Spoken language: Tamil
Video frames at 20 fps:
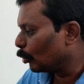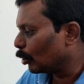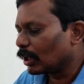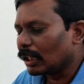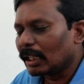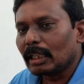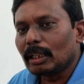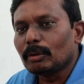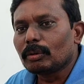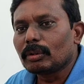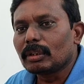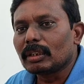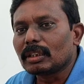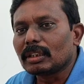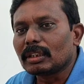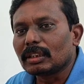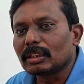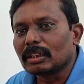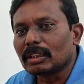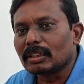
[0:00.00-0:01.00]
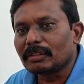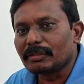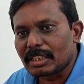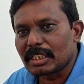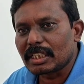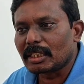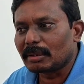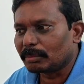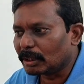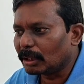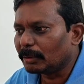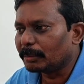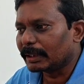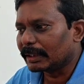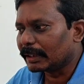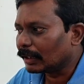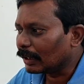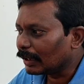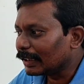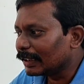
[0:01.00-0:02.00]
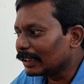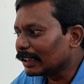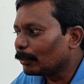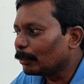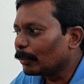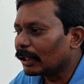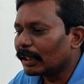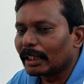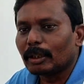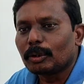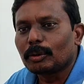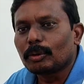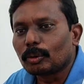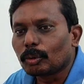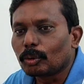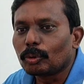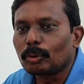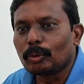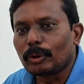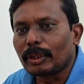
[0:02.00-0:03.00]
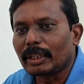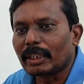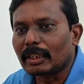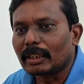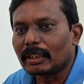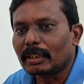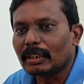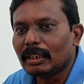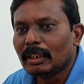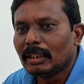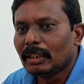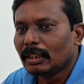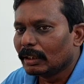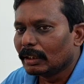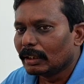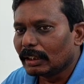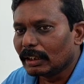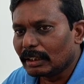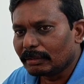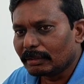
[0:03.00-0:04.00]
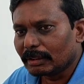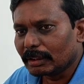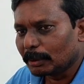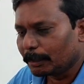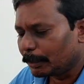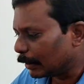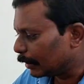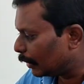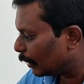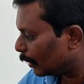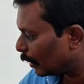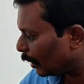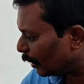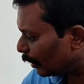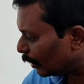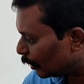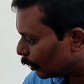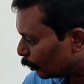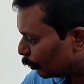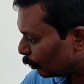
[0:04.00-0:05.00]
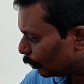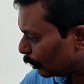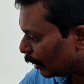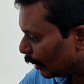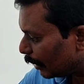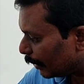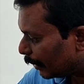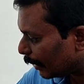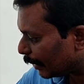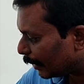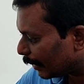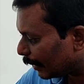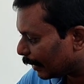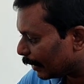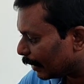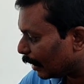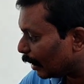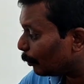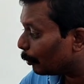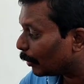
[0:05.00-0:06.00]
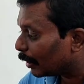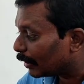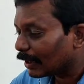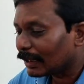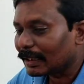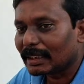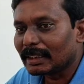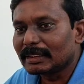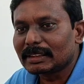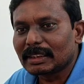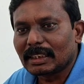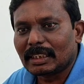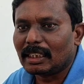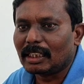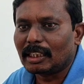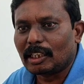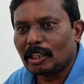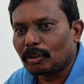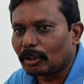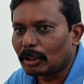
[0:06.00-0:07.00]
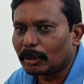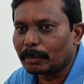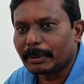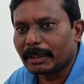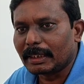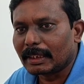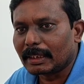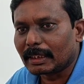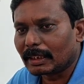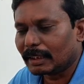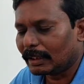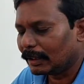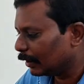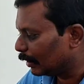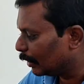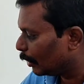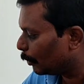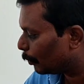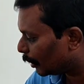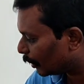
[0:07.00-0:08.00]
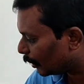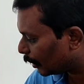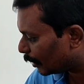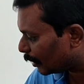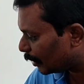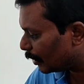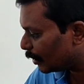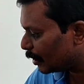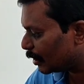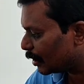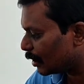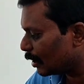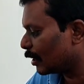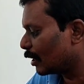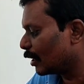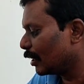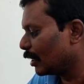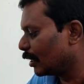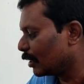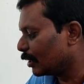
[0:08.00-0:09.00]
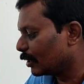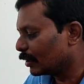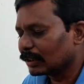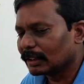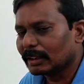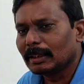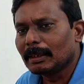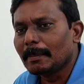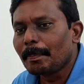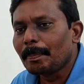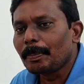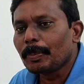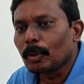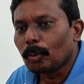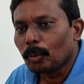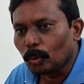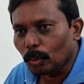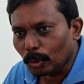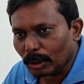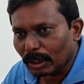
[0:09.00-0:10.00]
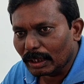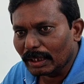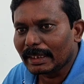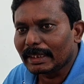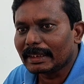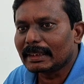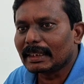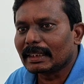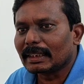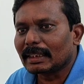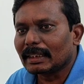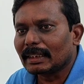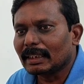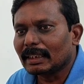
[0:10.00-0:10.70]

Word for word: ஒரு நல்ல ஒரு விஷயம்னா பார்த்திங்கன்னா இந்த மாதிரியான நுண்ணுயிர்கள் இது வந்து பார்த்திங்கன்னா இருபது லிட்டர் கேனில் மதர் கல்ச்சர் நான் டெவலப் பண்ணியிருக்கிறேன் இந்த மதர் கல்ச்சரில் இருந்து ஒரு லிட்டர்